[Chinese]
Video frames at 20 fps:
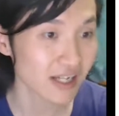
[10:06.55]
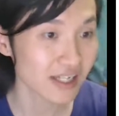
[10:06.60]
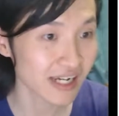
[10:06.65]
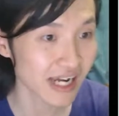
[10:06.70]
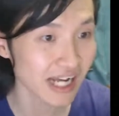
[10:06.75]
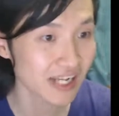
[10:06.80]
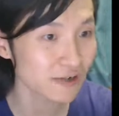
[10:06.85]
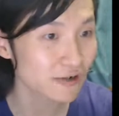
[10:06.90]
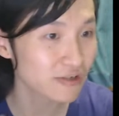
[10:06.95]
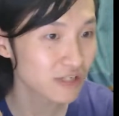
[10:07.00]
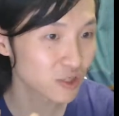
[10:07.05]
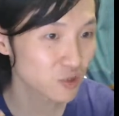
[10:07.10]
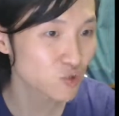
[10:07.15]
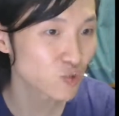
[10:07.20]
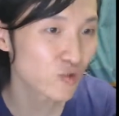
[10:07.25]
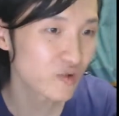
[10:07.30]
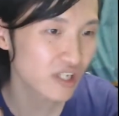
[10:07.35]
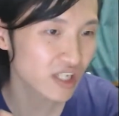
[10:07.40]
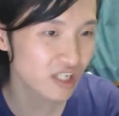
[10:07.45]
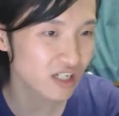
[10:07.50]
你看又是
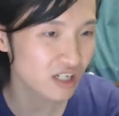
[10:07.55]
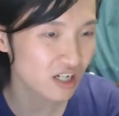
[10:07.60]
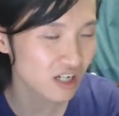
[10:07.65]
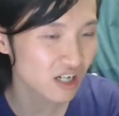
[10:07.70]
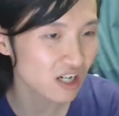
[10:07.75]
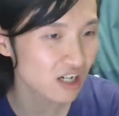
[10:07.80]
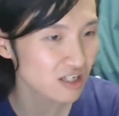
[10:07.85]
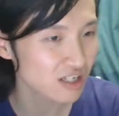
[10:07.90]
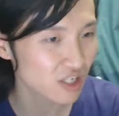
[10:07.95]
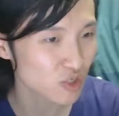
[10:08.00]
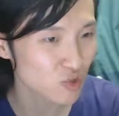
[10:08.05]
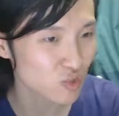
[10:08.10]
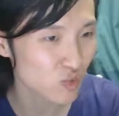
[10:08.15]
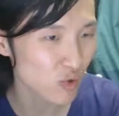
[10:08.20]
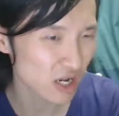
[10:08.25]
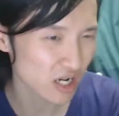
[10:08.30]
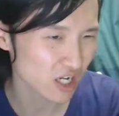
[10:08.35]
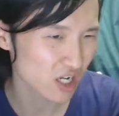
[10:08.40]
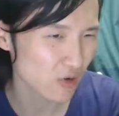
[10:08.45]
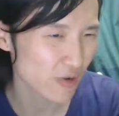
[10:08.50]
主体和客体，主
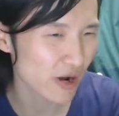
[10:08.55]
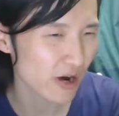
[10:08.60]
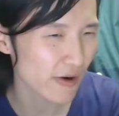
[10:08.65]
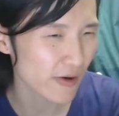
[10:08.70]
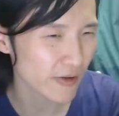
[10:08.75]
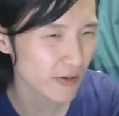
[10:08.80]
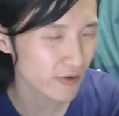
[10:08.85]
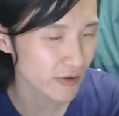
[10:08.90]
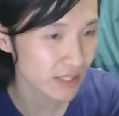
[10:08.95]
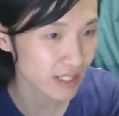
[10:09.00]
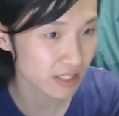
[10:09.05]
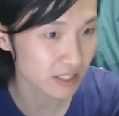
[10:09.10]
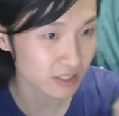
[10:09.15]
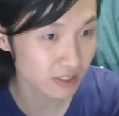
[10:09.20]
观客观二元对立，